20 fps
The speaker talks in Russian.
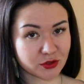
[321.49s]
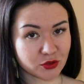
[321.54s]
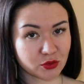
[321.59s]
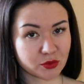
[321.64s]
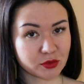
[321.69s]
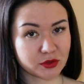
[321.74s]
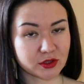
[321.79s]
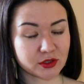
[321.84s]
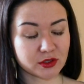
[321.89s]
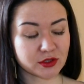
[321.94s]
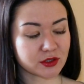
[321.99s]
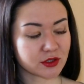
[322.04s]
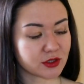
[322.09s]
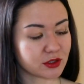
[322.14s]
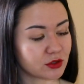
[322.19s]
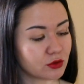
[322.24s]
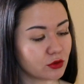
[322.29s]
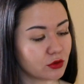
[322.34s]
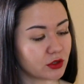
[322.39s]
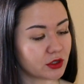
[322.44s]
особенно с
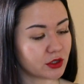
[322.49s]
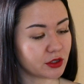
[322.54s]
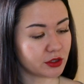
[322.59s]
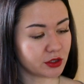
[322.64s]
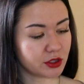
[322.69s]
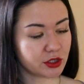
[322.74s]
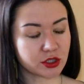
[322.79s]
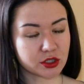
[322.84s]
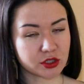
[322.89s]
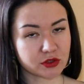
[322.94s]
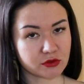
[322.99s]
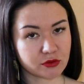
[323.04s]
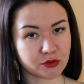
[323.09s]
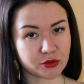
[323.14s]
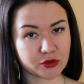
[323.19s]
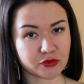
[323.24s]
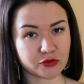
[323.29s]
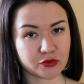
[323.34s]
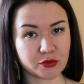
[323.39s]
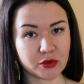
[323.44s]
категорией нишевой
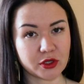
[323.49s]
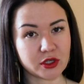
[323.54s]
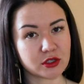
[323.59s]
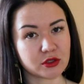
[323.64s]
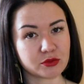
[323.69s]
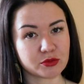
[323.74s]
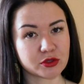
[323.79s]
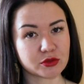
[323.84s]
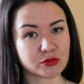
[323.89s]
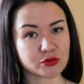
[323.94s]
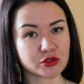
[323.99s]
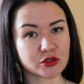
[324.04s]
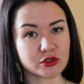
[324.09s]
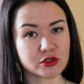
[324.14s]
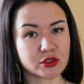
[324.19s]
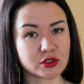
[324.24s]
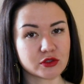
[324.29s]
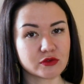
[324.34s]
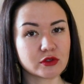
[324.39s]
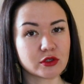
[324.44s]
парфюмерии, потому что
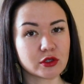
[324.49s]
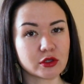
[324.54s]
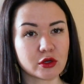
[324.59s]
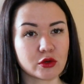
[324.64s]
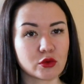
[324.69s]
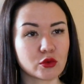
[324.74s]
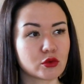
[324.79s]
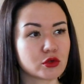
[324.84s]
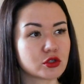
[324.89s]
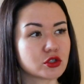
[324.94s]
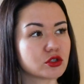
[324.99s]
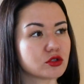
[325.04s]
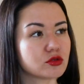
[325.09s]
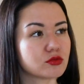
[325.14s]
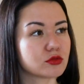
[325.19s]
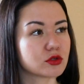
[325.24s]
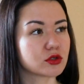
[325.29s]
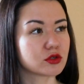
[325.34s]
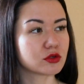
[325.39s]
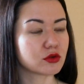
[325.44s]
действительно очень
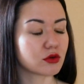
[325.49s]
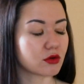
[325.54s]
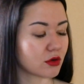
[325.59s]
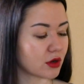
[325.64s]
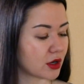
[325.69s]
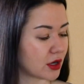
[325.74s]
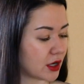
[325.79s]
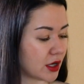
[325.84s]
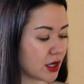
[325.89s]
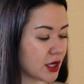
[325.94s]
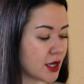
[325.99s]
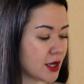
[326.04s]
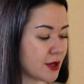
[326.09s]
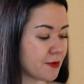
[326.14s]
много